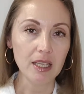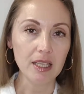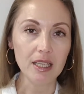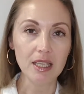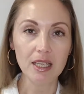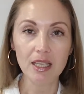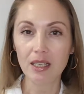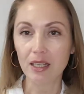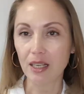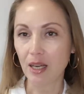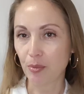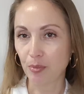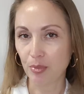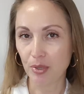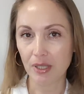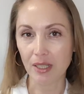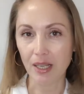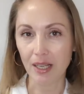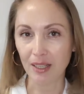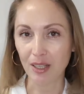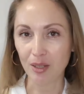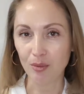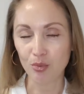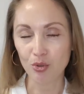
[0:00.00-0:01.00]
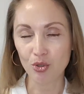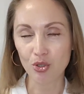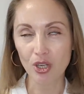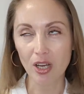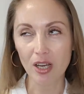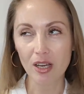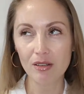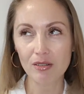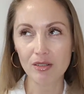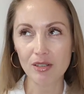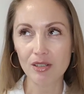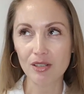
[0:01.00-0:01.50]
И я постоянно
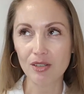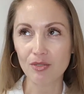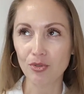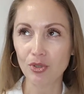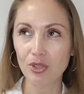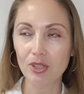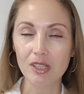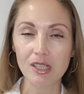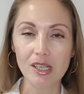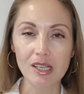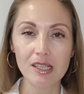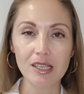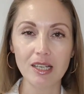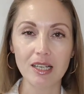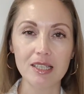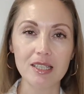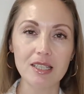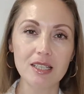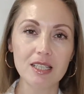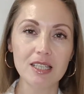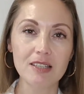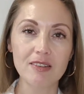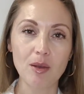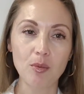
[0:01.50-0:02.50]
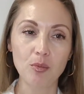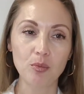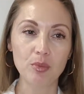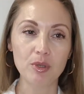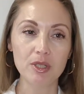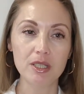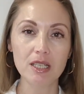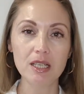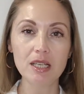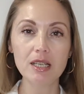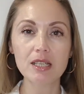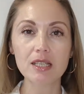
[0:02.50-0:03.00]
обучаюсь, и сегодня, знаете, хотела с вами
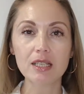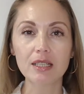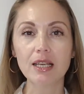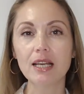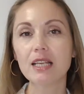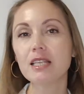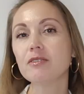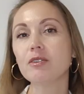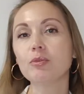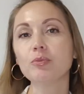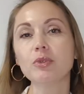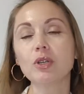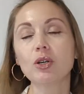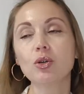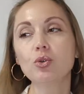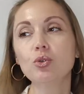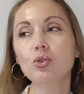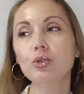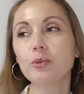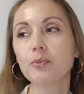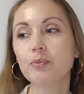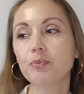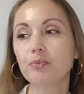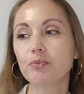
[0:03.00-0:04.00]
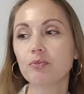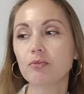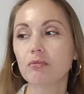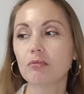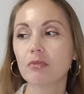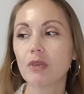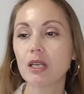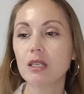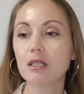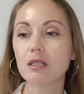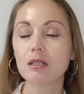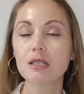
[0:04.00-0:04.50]
поделиться, дать вам такую,
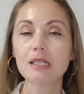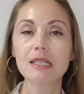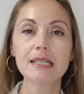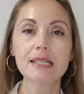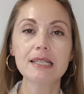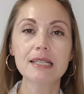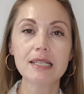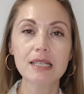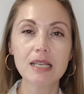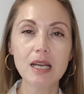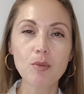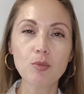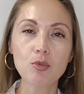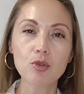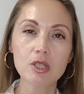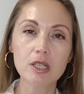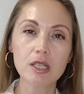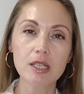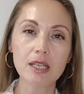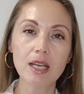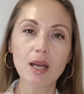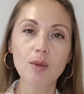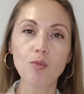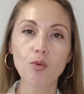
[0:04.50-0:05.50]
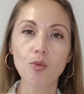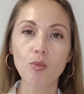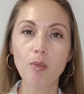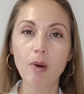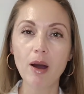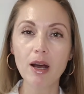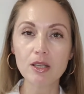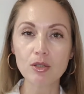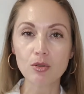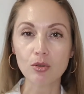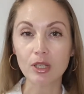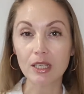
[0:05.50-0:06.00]
знаете, систему, схему,
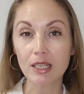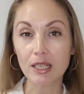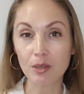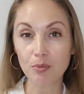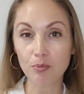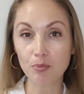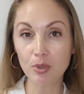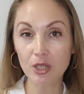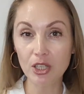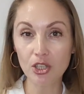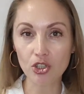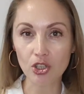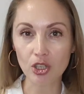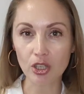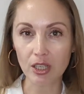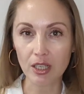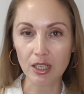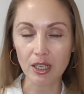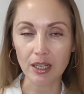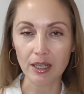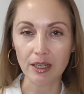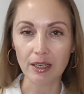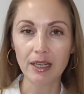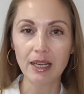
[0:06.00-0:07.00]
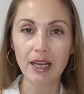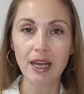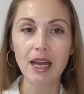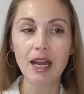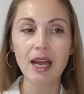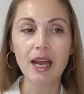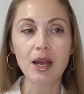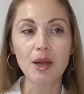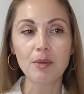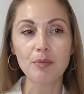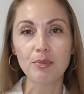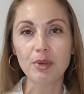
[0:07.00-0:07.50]
базу, кирпичики –
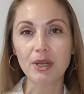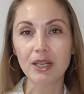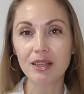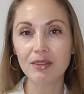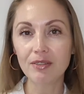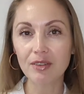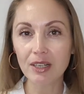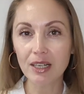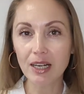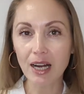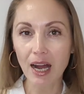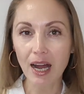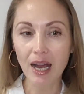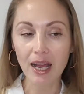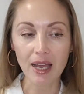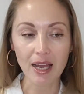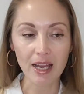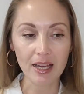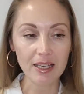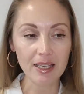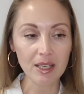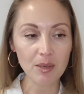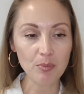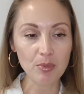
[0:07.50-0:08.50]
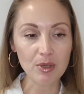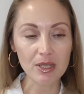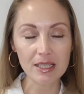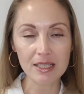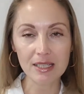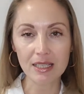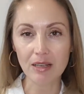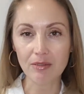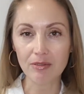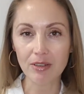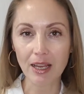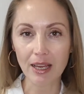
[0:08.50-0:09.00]
передвигая и
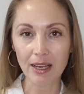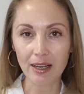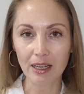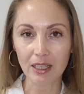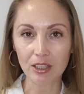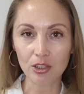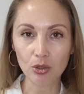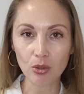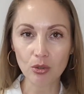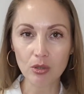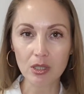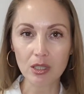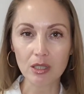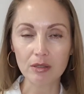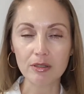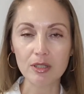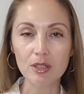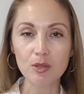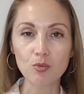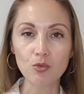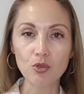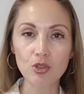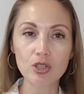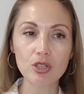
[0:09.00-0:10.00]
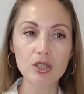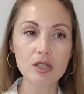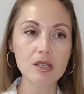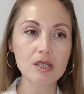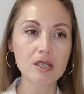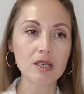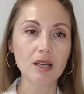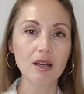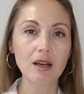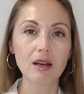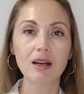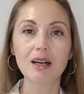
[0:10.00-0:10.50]
переставляя которые, вы
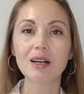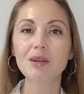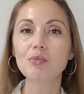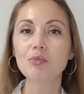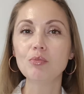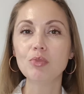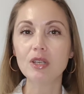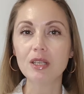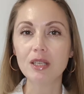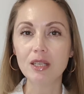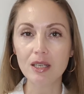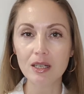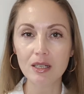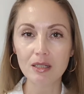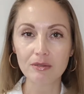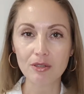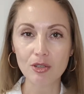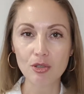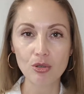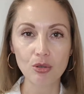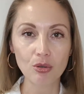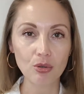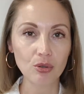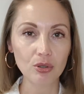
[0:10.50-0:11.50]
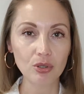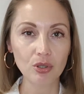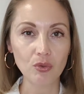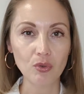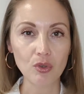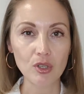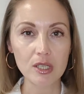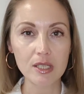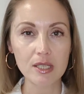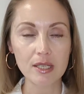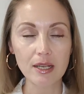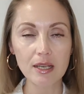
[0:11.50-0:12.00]
сможете комбинировать
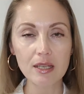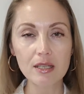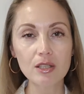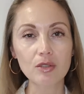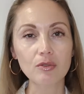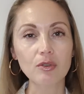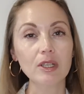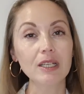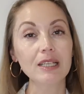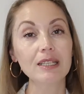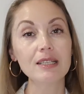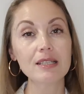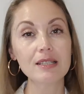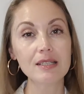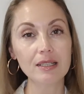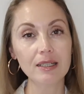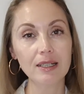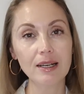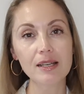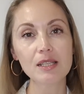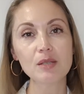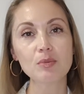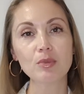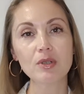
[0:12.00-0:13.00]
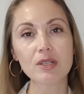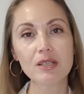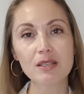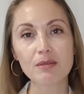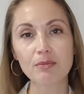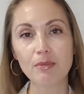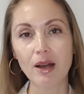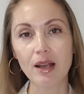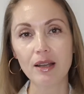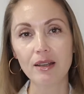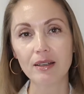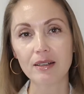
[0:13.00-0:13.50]
уходовые средства и достигать
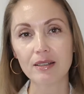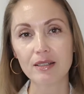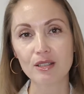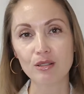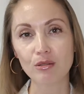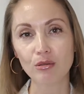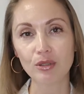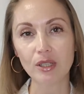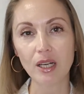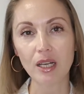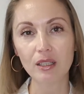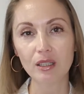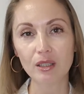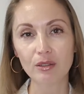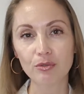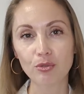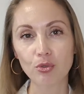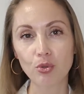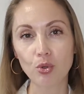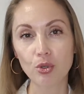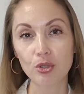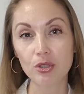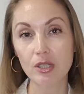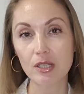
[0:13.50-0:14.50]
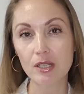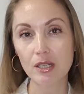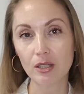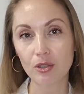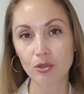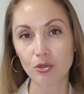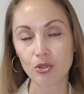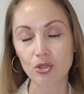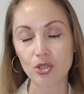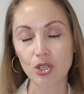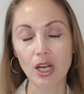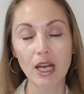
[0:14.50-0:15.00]
максимальных результатов в уходе за
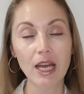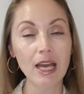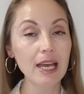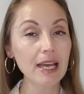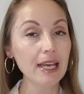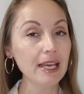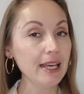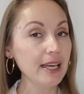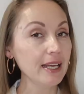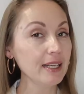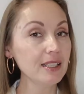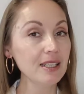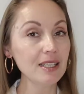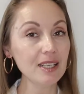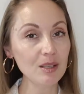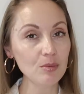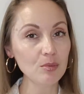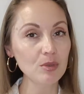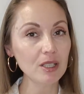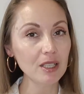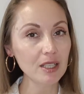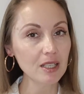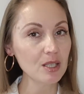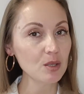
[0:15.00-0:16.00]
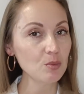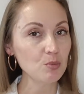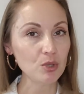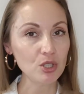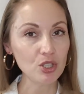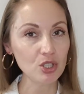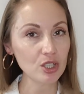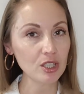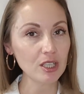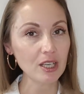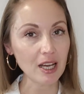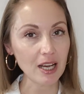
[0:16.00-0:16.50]
кожей. Это именно
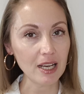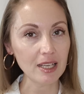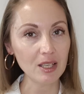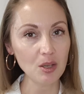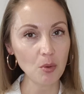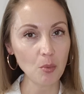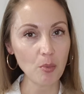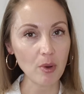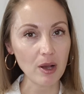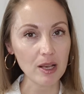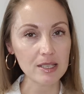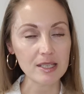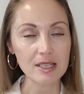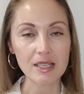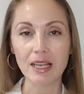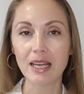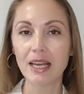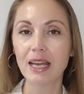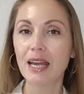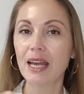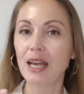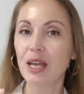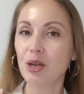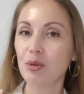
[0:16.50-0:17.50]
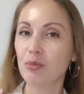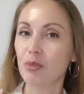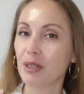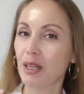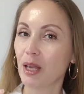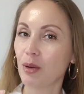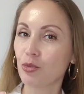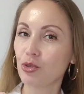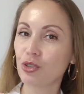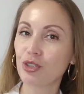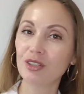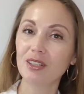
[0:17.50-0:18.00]
кирпичики, а не пазлы,
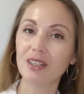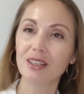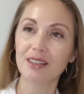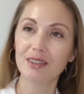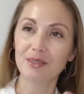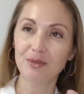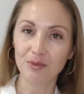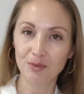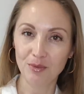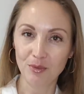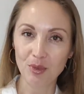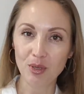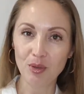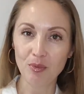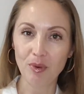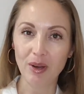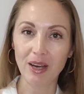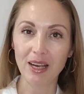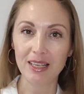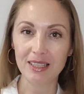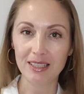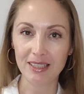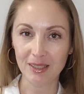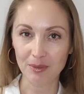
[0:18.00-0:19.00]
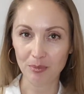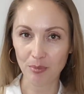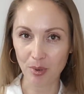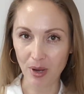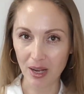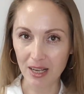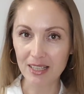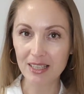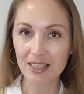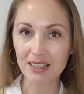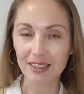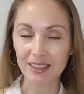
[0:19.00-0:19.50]
потому что, понимаете,
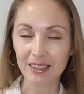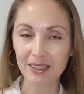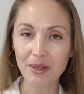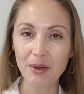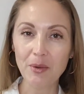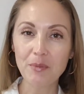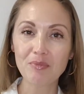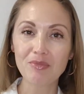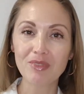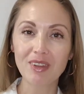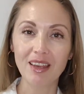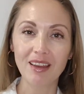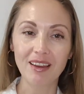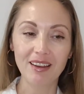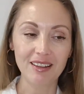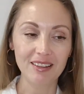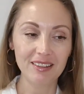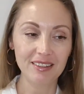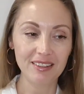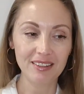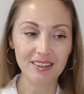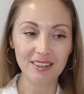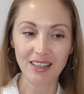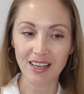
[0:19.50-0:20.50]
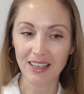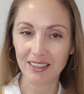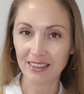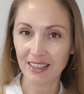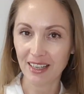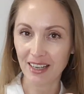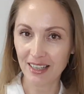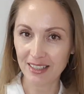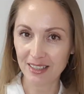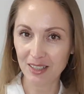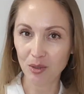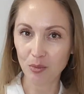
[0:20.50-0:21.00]
пазлы – это
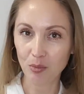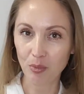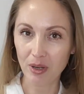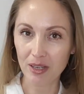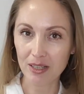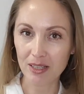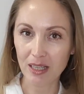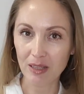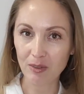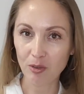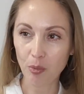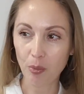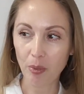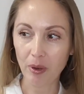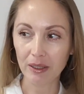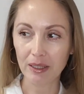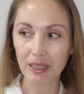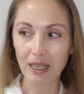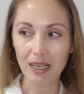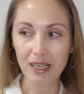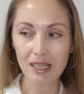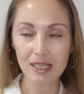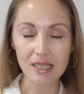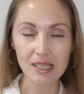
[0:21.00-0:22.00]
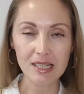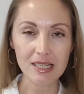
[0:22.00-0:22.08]
когда один пазл выпадает,